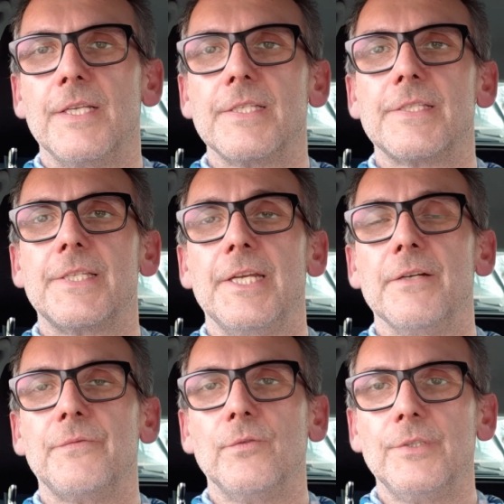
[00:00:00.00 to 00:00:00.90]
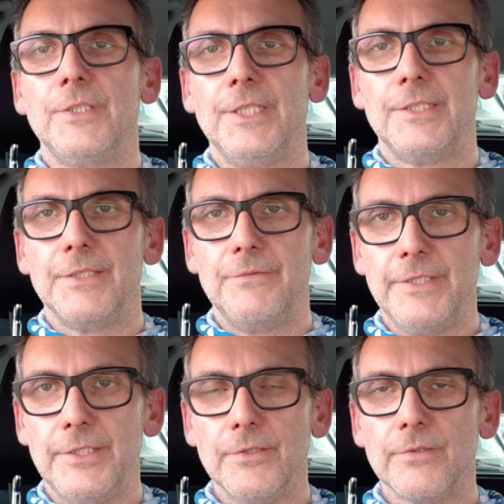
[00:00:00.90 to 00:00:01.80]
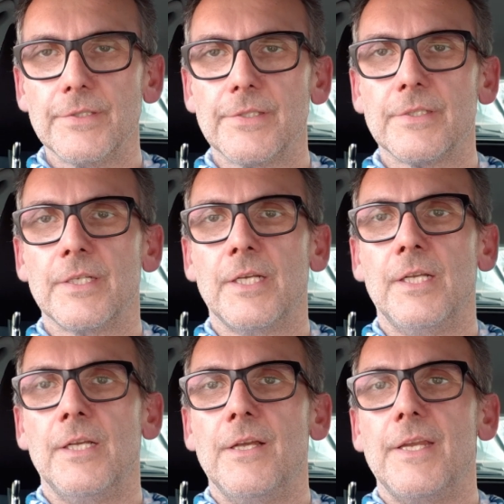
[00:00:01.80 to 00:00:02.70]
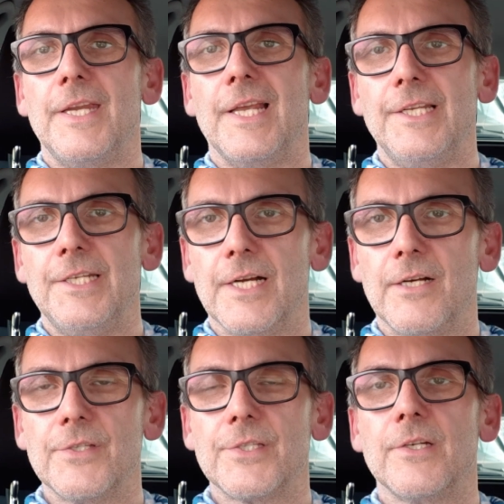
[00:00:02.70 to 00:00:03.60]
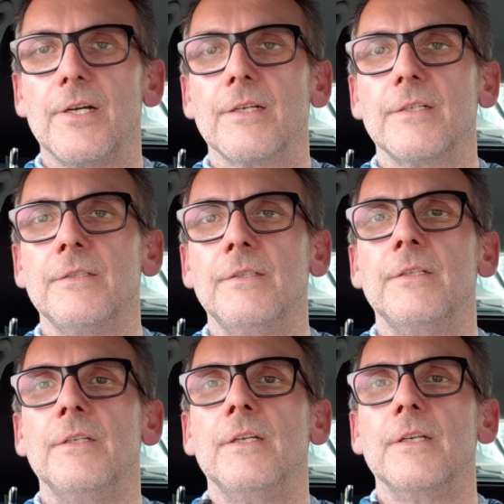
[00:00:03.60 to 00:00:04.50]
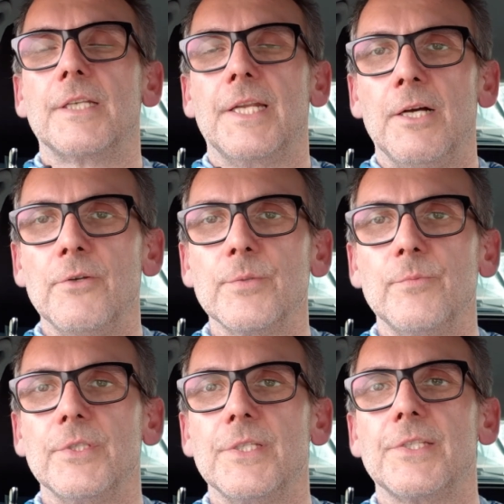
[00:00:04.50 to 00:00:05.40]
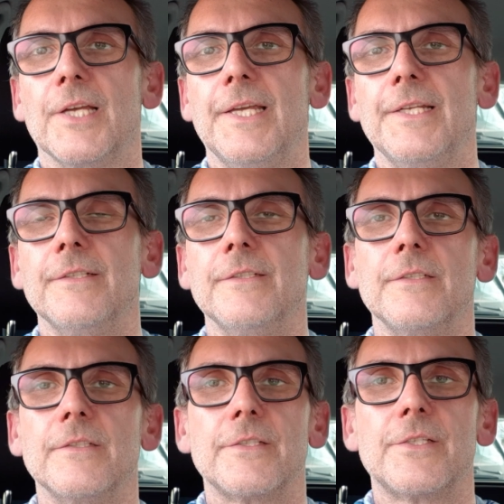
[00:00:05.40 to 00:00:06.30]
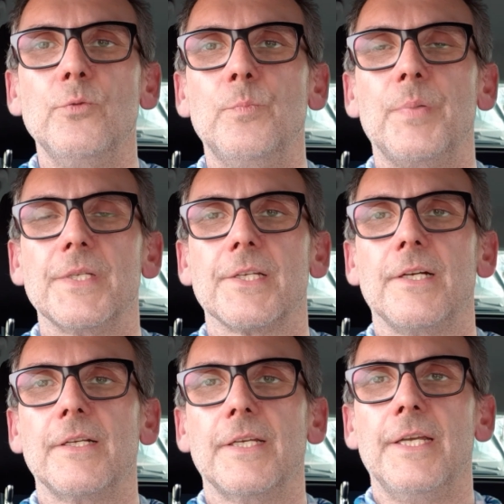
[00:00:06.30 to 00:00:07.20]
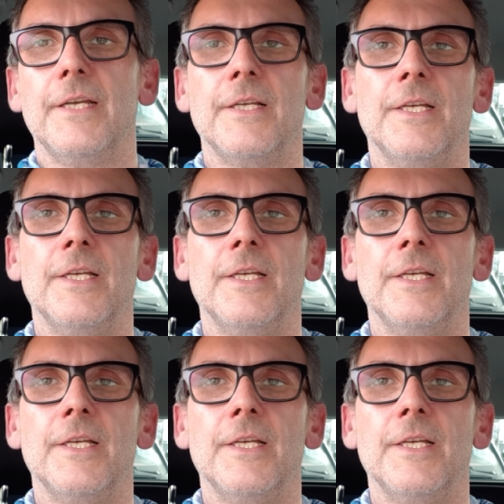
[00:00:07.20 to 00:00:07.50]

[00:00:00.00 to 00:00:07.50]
Sehr fundierte Videos, ehrliche Aussagen. Genauso muss es sein. Super Sache.